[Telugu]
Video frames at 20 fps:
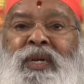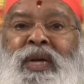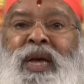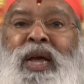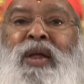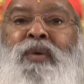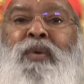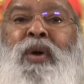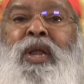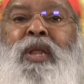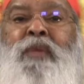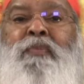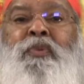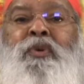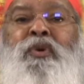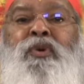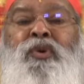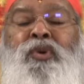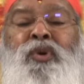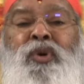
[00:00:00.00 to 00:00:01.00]
కానీ వారు
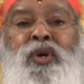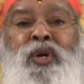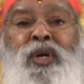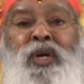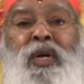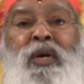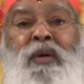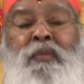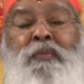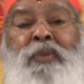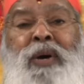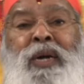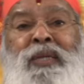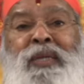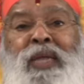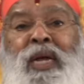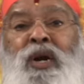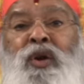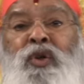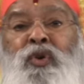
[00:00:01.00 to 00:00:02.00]
ఇప్పుడు
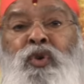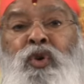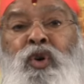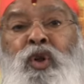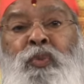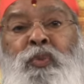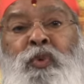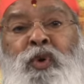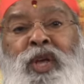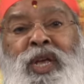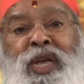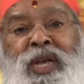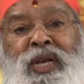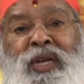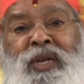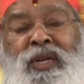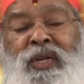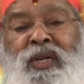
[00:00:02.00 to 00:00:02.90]
భర్తలను కోల్పోయి